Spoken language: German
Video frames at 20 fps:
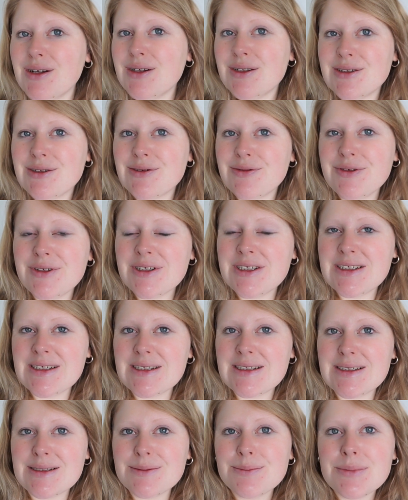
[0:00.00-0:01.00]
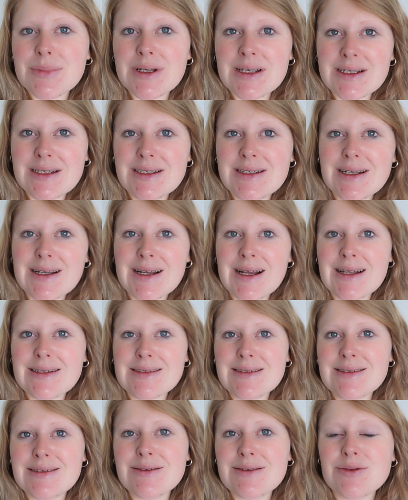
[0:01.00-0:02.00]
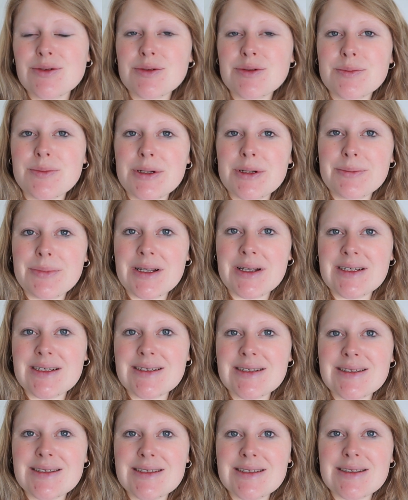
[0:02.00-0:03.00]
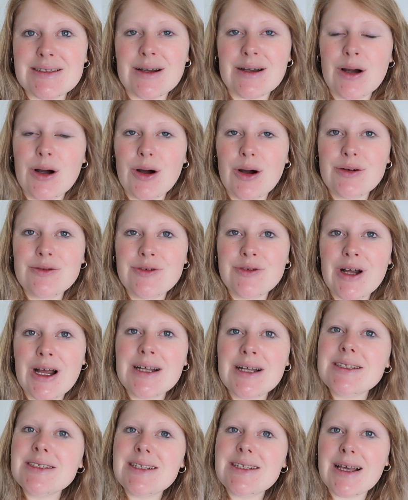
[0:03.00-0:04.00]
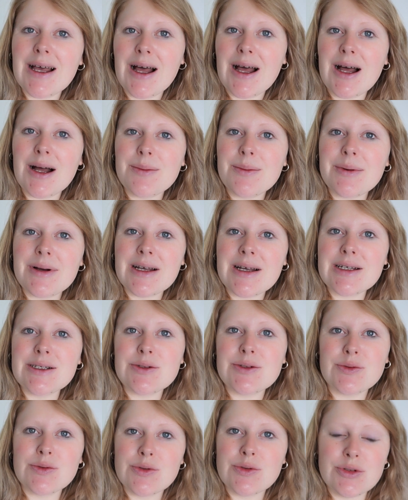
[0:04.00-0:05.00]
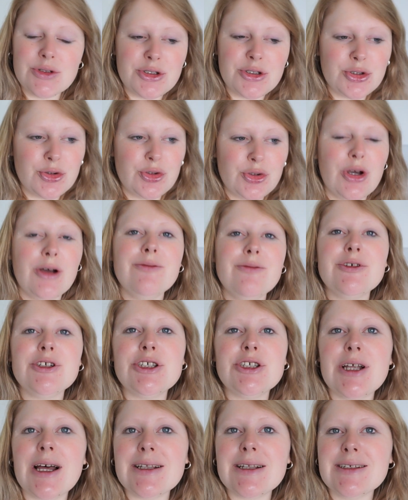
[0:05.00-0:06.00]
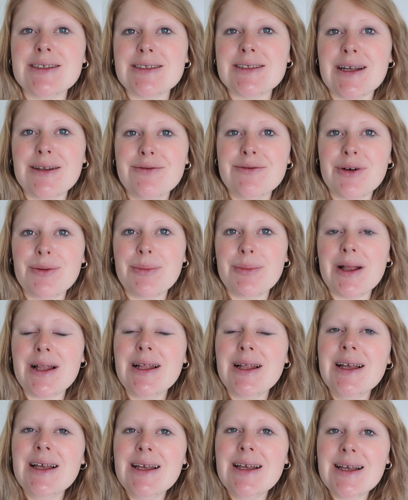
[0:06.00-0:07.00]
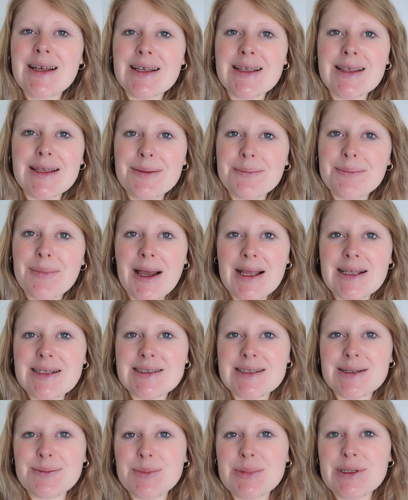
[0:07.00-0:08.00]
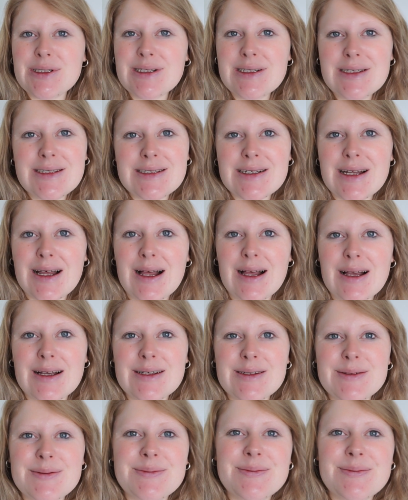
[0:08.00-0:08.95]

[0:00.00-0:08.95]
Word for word: Sophie ist jetzt im Kindergarten und mein Mann ist auf der Arbeit. Und ja, wir starten jetzt einfach mal gemeinsam in den Tag.